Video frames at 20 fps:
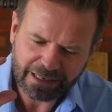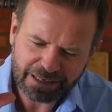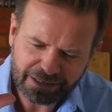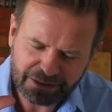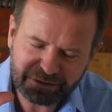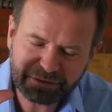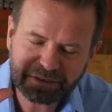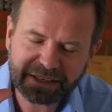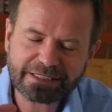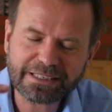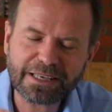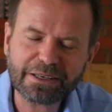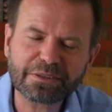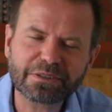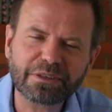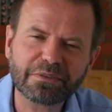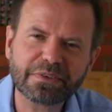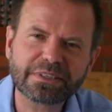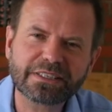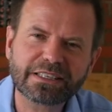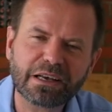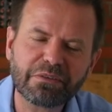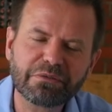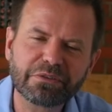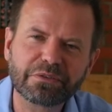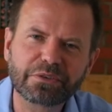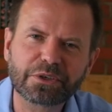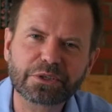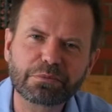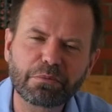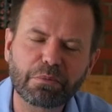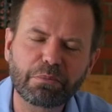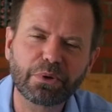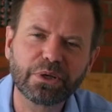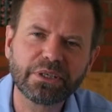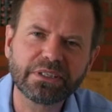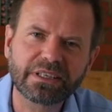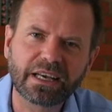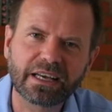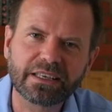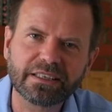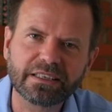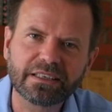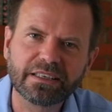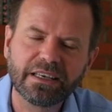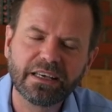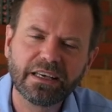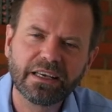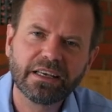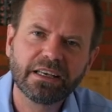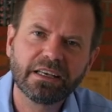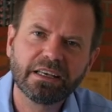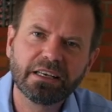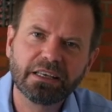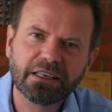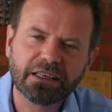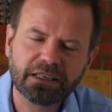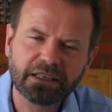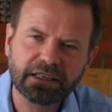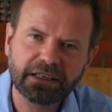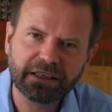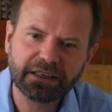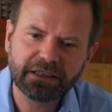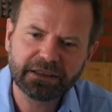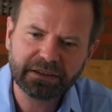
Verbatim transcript: E, wracając do wystawy w Kosmopolitanie. E,